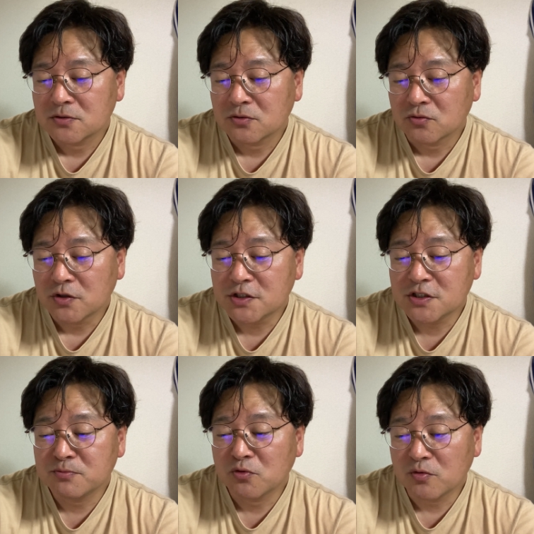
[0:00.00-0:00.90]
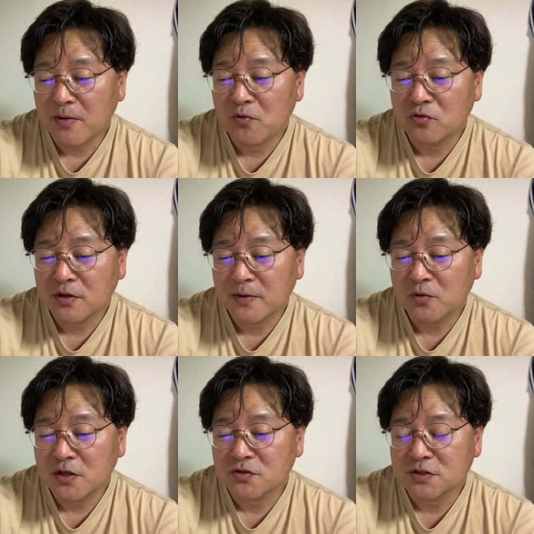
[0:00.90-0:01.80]
その維新もね問題
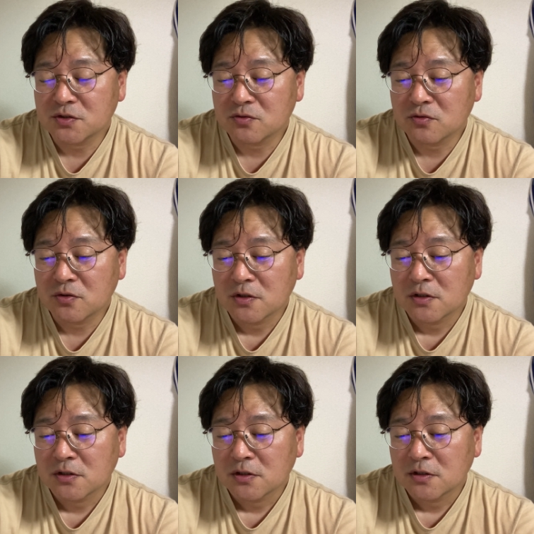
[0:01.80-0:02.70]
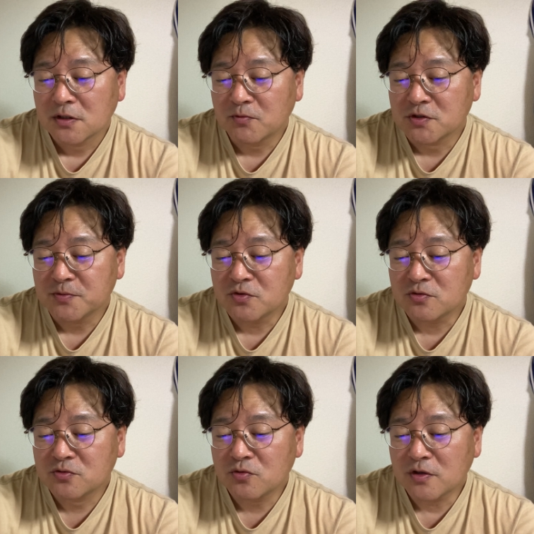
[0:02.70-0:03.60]
もあるしそのでも自民党
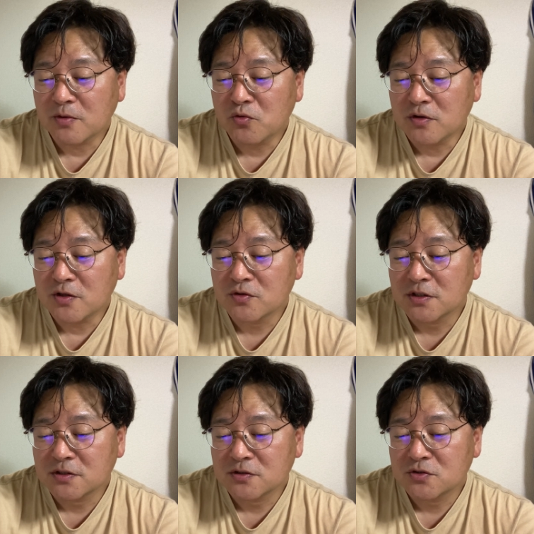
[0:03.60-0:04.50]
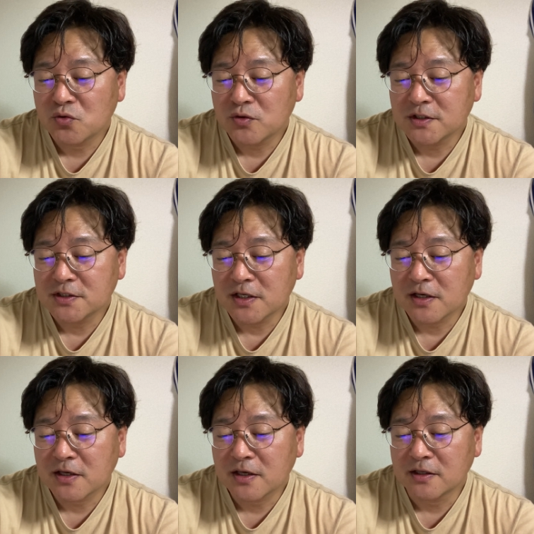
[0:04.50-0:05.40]
こんだけ問題のに長期
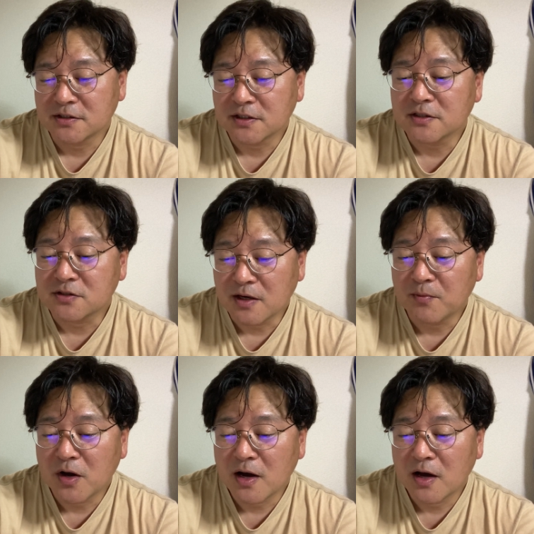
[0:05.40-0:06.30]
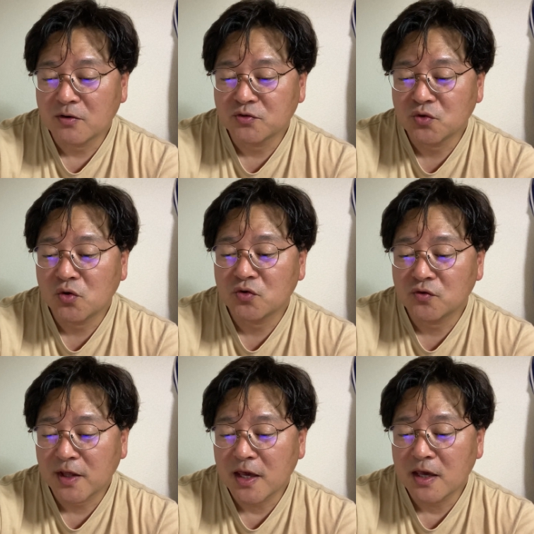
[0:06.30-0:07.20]
政権じゃないですか、まあ、不動の
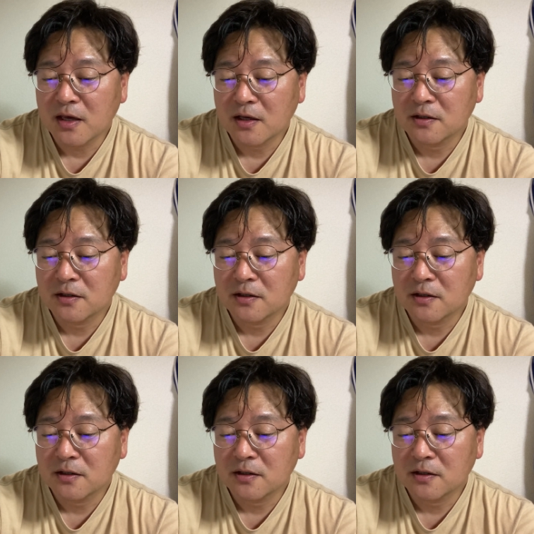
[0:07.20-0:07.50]
ね。